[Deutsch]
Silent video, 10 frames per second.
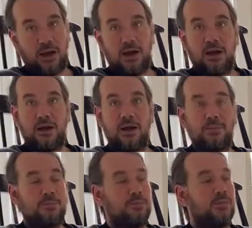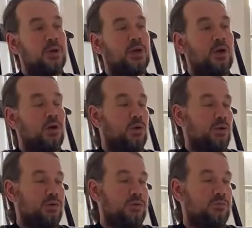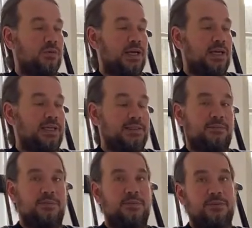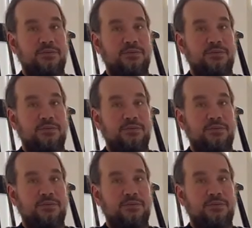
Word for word: Ähm, und das